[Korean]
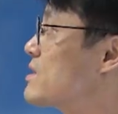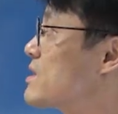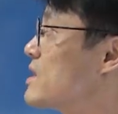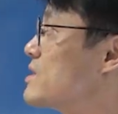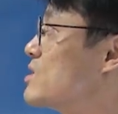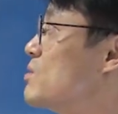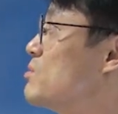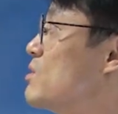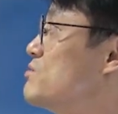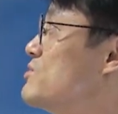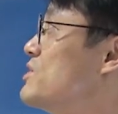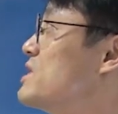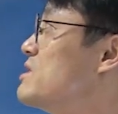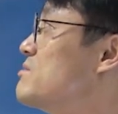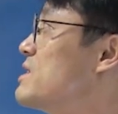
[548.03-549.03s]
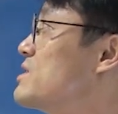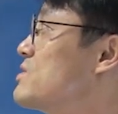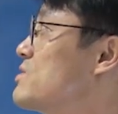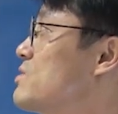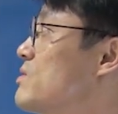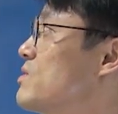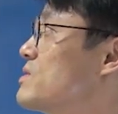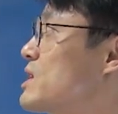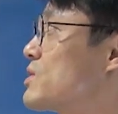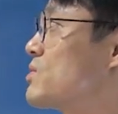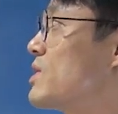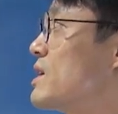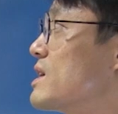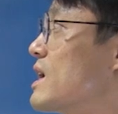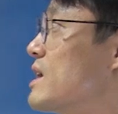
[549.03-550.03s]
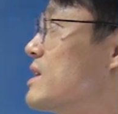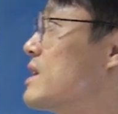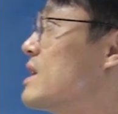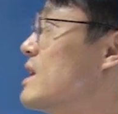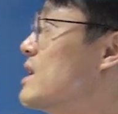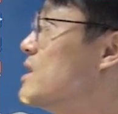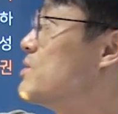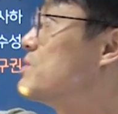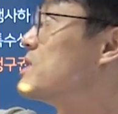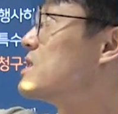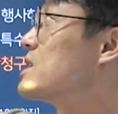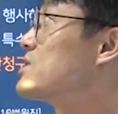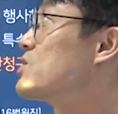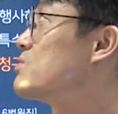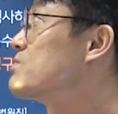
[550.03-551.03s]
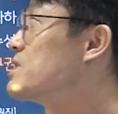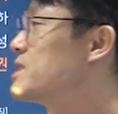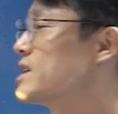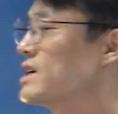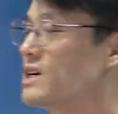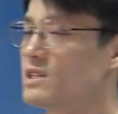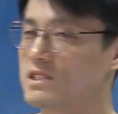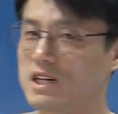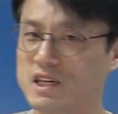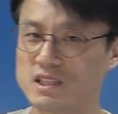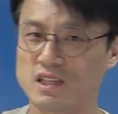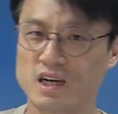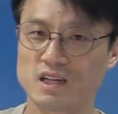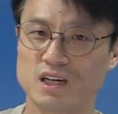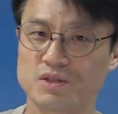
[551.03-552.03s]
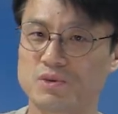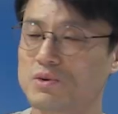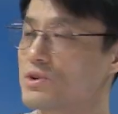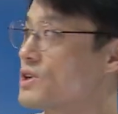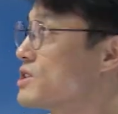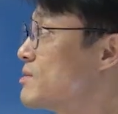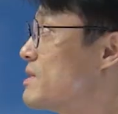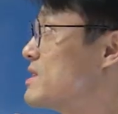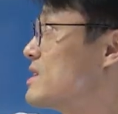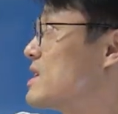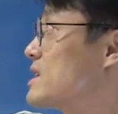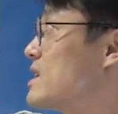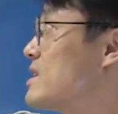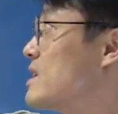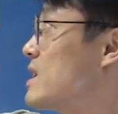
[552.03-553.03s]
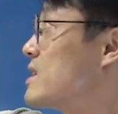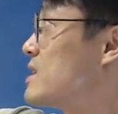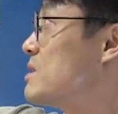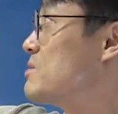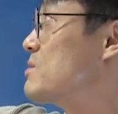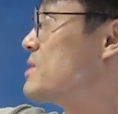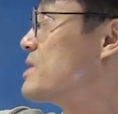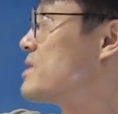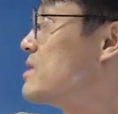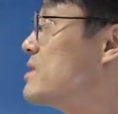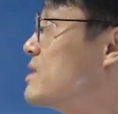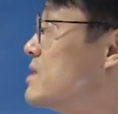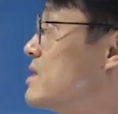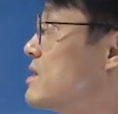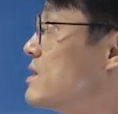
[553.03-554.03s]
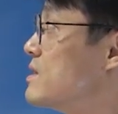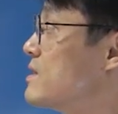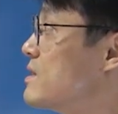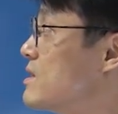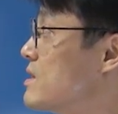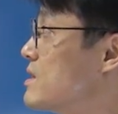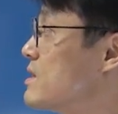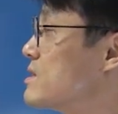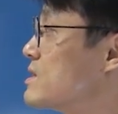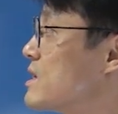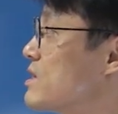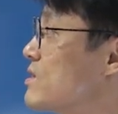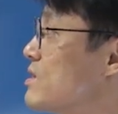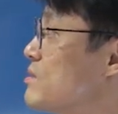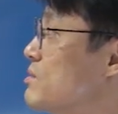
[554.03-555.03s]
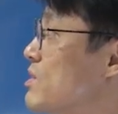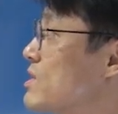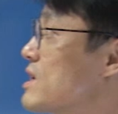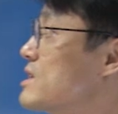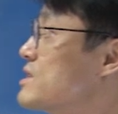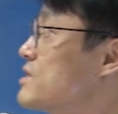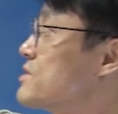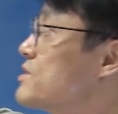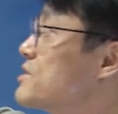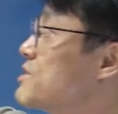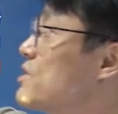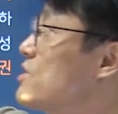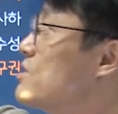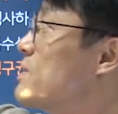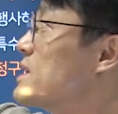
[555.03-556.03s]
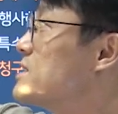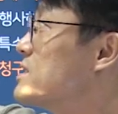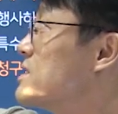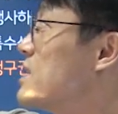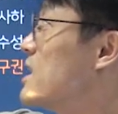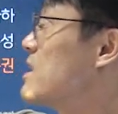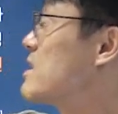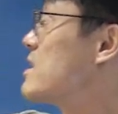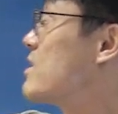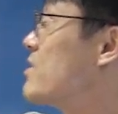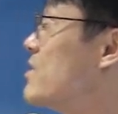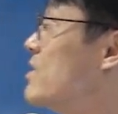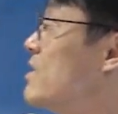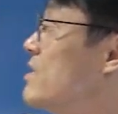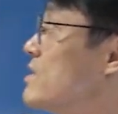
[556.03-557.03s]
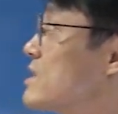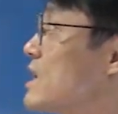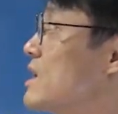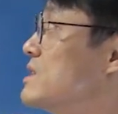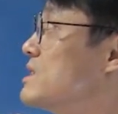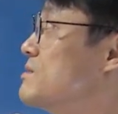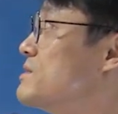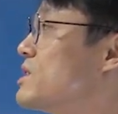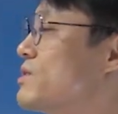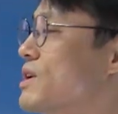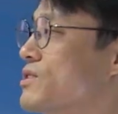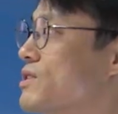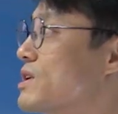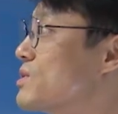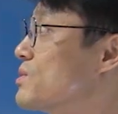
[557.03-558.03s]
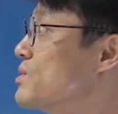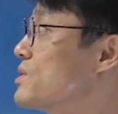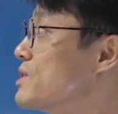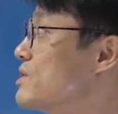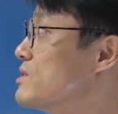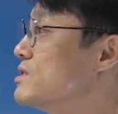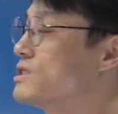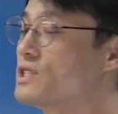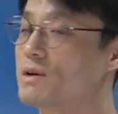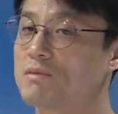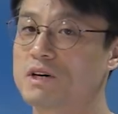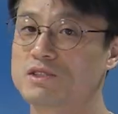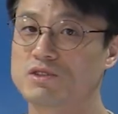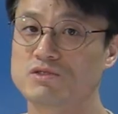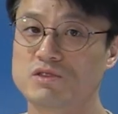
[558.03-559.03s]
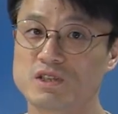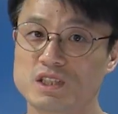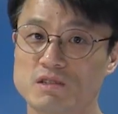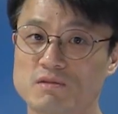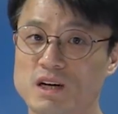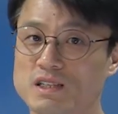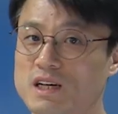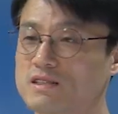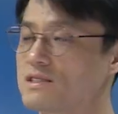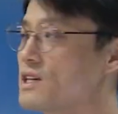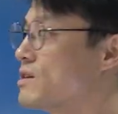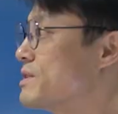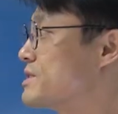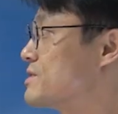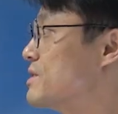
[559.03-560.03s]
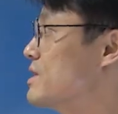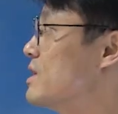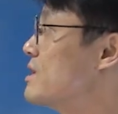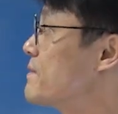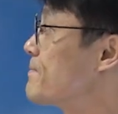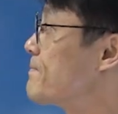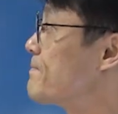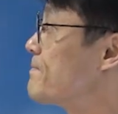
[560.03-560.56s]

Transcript: 따라서 법률시만으로 작동하는 게 아니라 이 징계 처분에 대한 사실관계도 여기서 판단하게 된다. 대법원에서. 자 이런 법관의 특수성을 봤을 땐 그래서 단심제로 하더라도 이거는 재판 청구권 침해하지 않는다고 봤어요.